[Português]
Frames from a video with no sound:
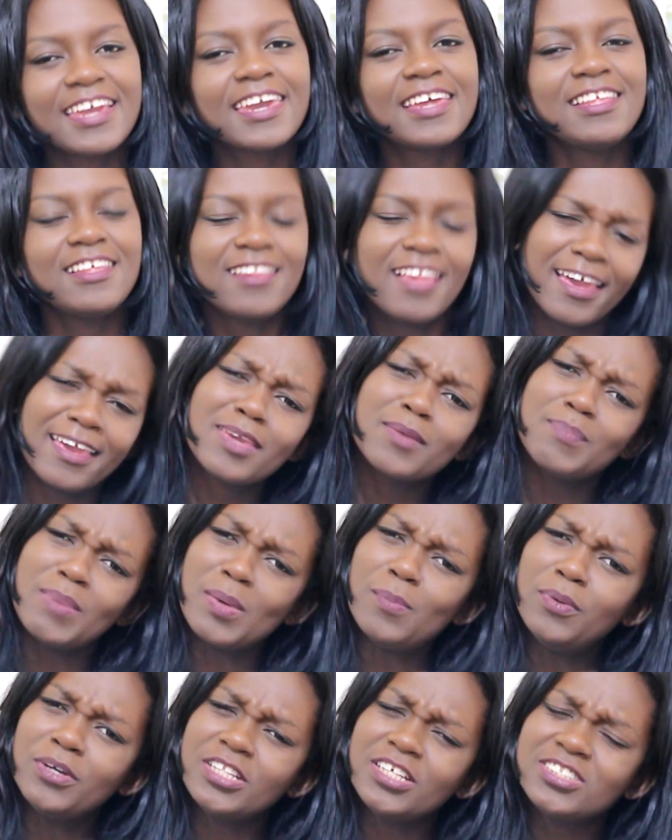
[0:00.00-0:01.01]
aquele like
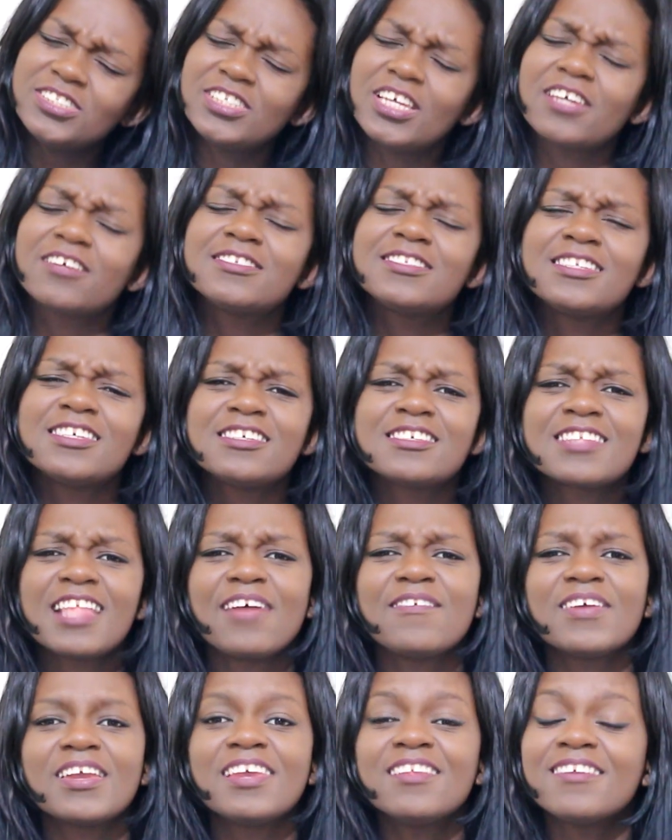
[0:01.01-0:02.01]
bem bonitinho, se
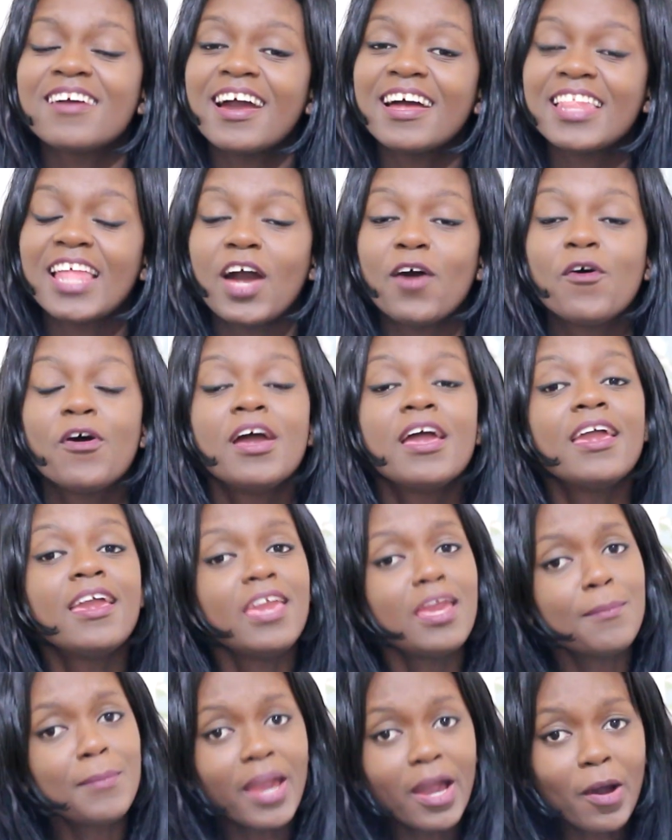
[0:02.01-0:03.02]
inscreve aqui no canal
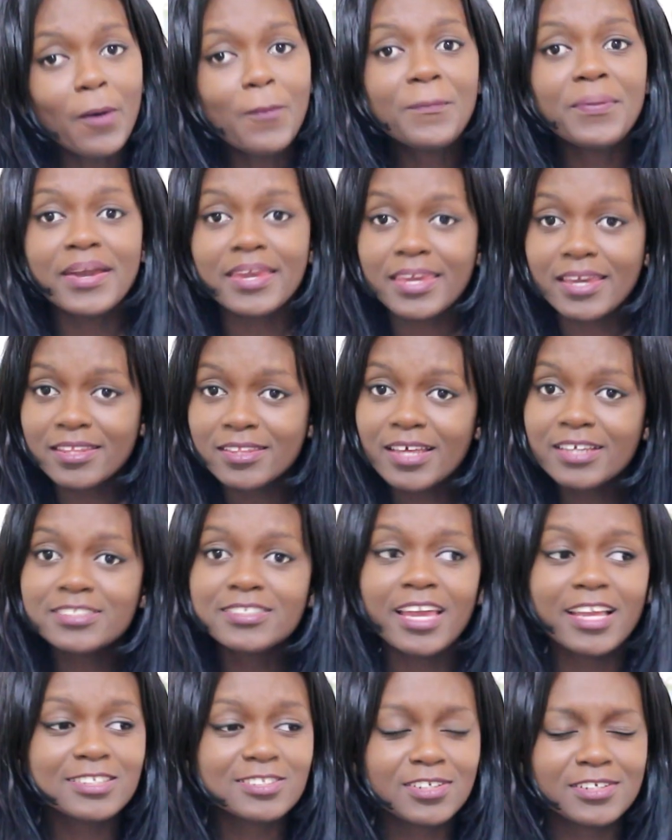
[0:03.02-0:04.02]
e me acompanha
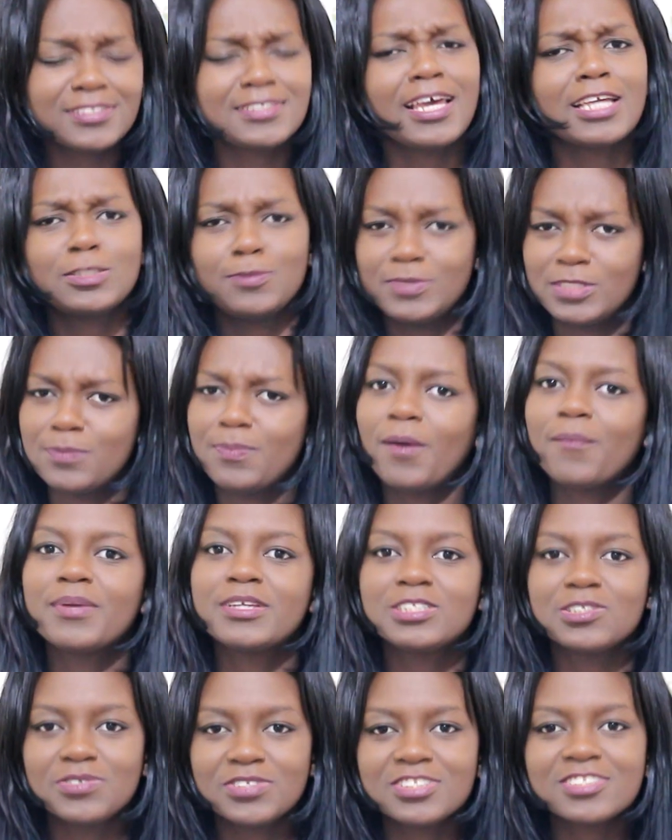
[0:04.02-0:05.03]
nas redes sociais,
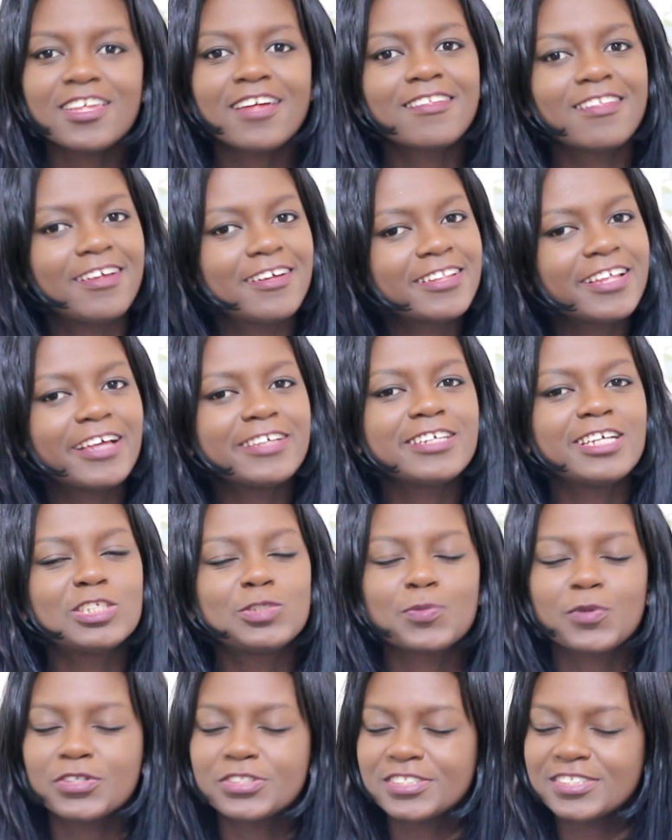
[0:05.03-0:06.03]
principalmente o Instagram, né,
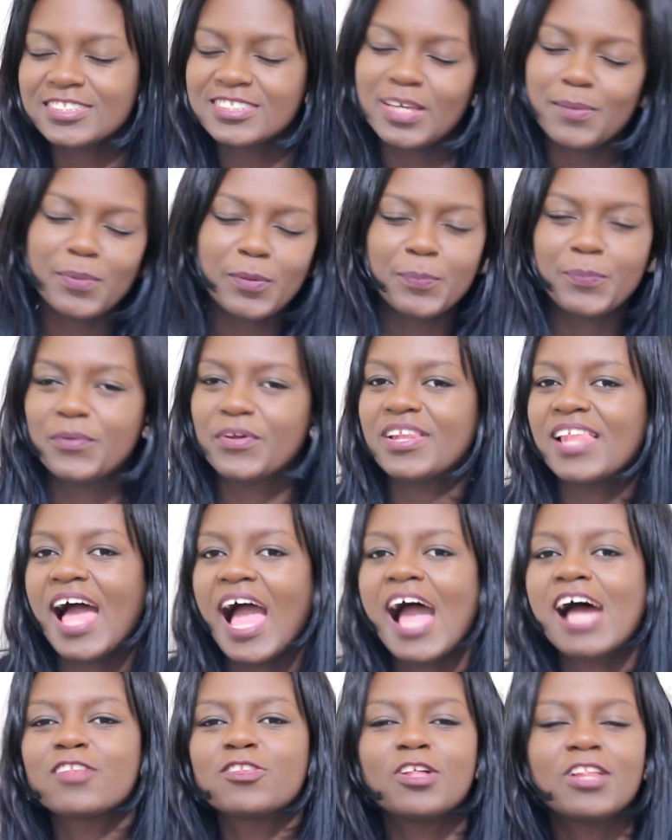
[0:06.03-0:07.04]
gente? Porque eu tô sempre por
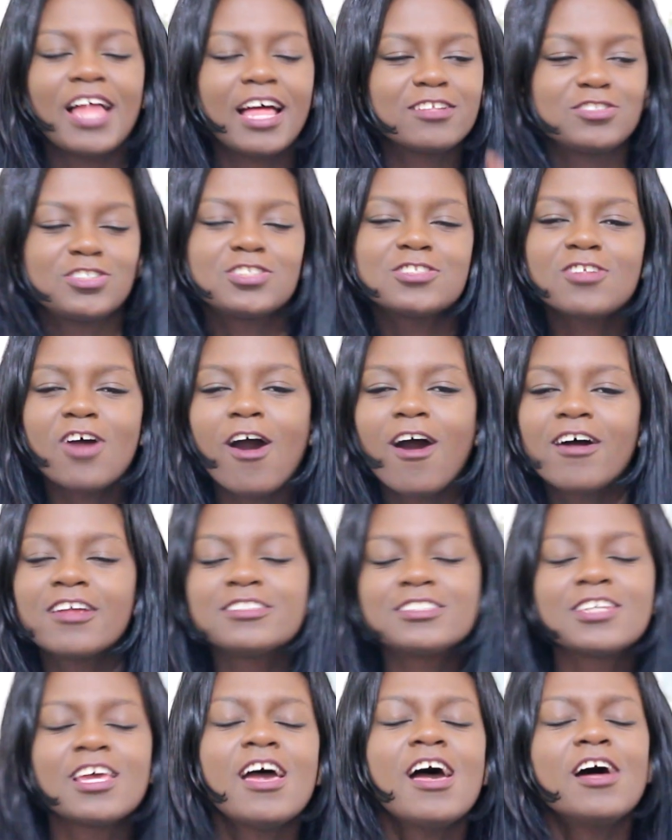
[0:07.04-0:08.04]
lá, tô lá no
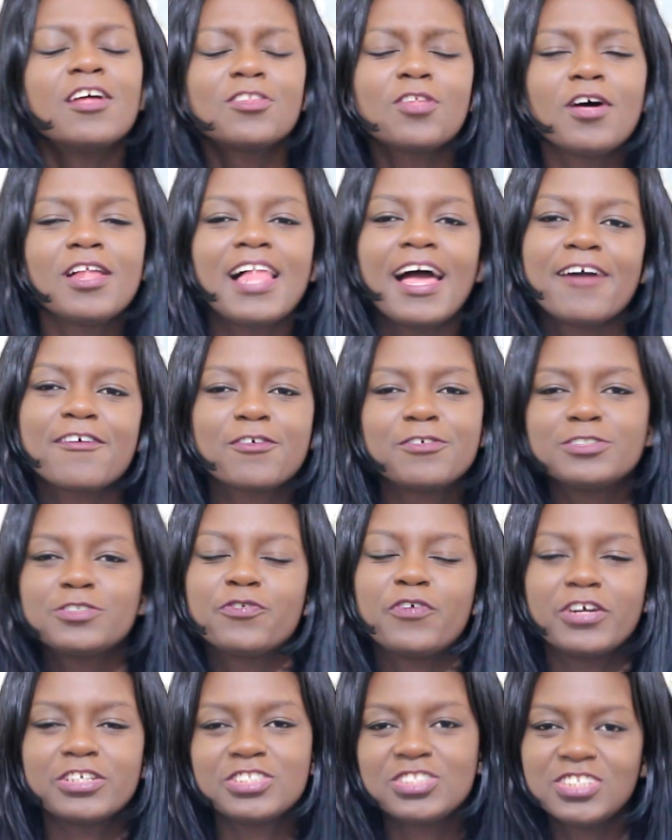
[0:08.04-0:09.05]
Stories, tô lá com as
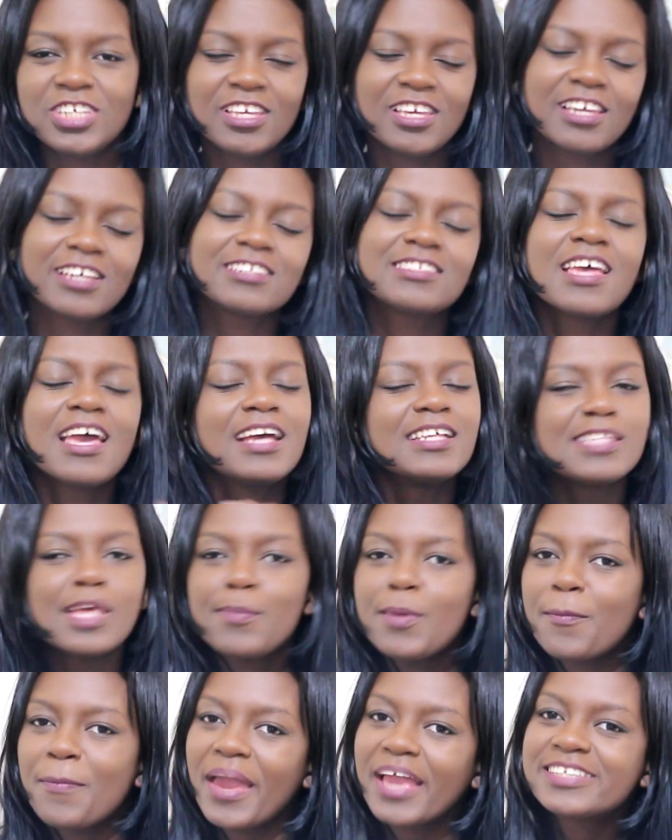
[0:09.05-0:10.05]
fotinhas,
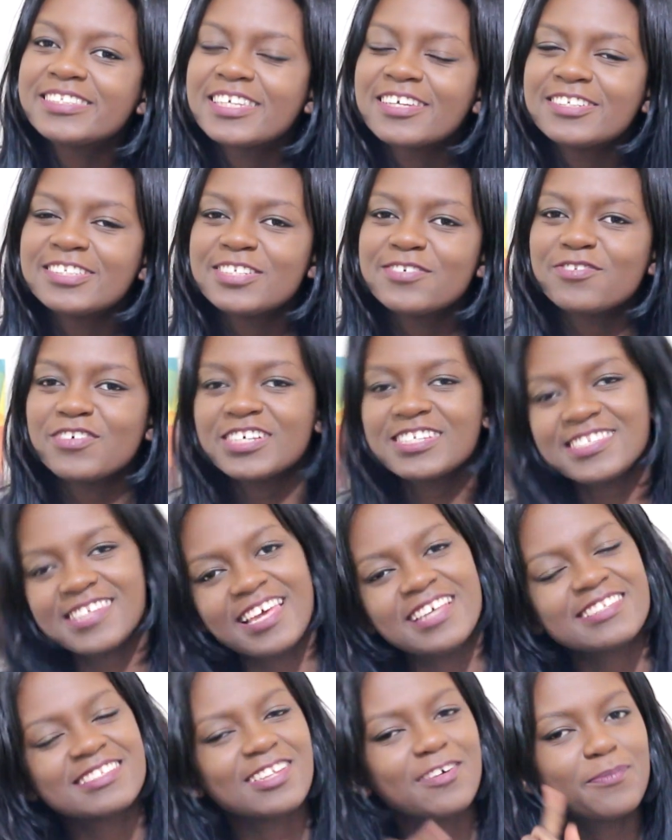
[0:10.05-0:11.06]
sempre pertinho de
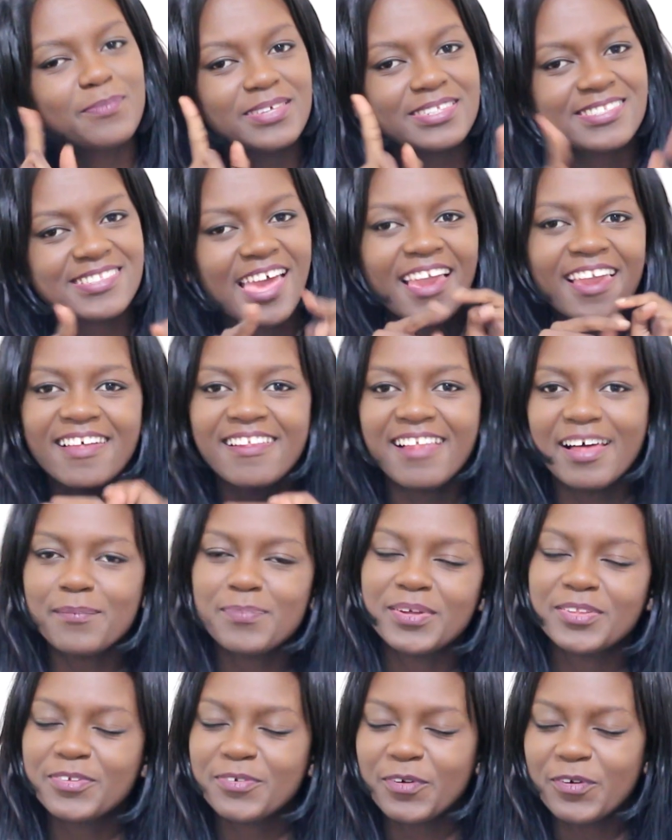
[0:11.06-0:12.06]
vocês. Então me seguem lá
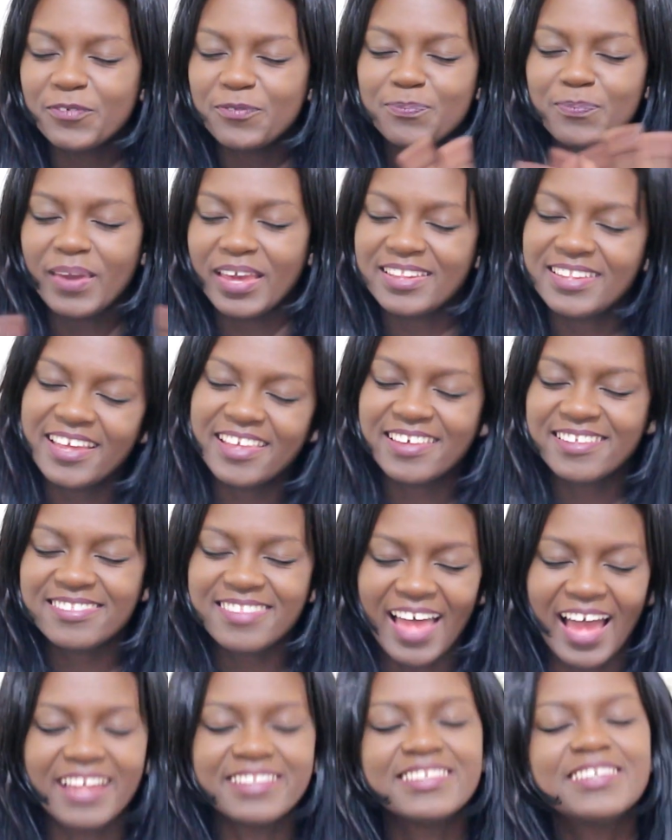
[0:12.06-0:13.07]
pra não perderem
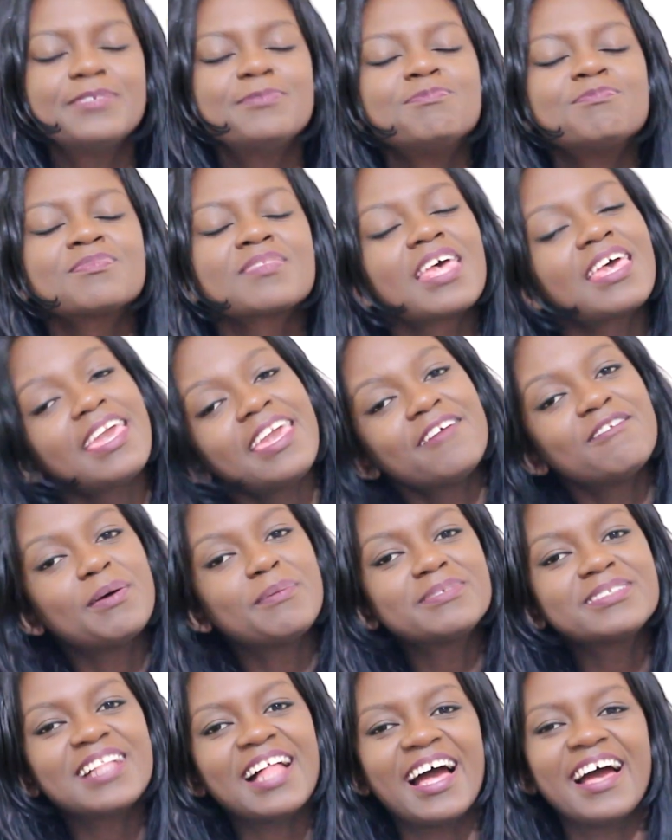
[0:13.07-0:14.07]
nada. E
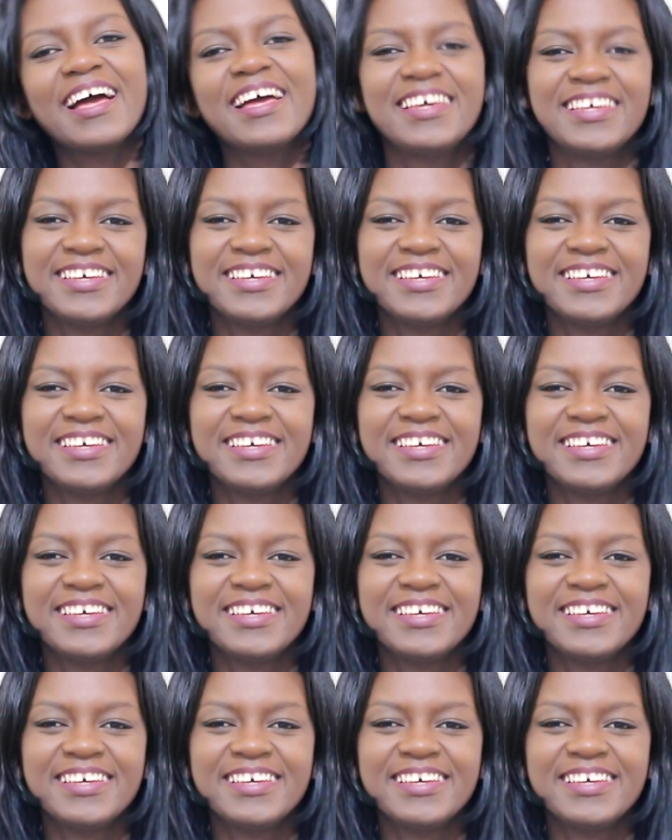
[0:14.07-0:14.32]
vamos lá.